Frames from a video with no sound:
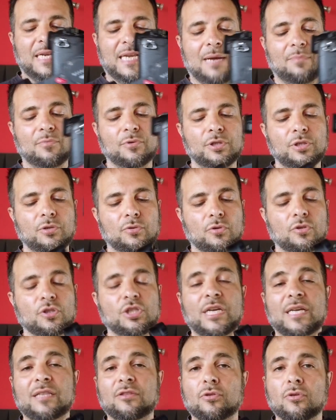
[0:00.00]
parliamo di un
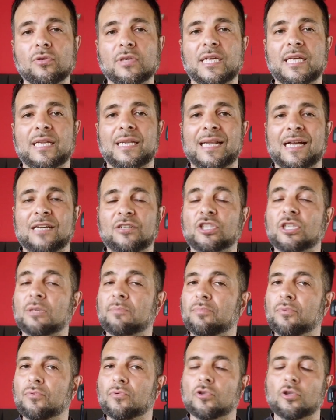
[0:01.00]
oggetto che nasce
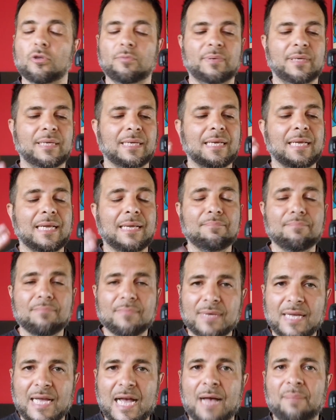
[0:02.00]
appunto per
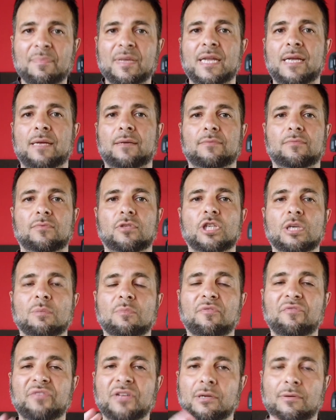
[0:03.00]
camere
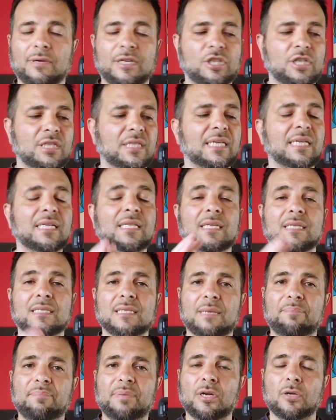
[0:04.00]
diciamo fino a una certa
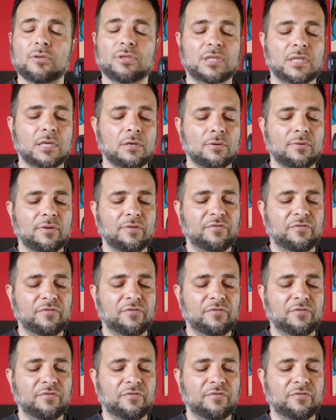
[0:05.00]
grandezza e per ottiche